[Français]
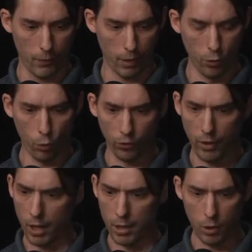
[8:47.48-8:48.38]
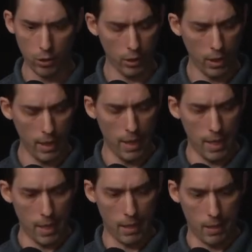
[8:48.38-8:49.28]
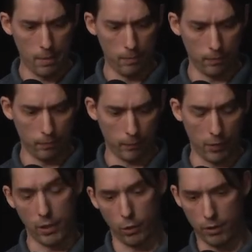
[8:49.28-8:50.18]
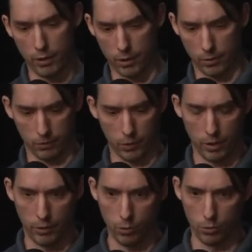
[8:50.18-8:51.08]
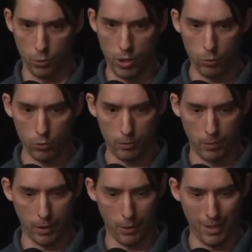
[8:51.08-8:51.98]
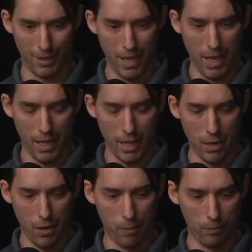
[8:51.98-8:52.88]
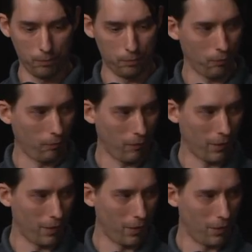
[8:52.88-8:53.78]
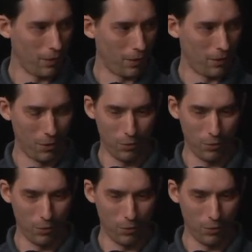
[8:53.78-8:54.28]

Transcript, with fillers: de concert à l'époque. Euh, enfin, il y en avait, il y en avait au, Japon, mais euh, et en euh, Occident, il y en avait très très peu. Oui,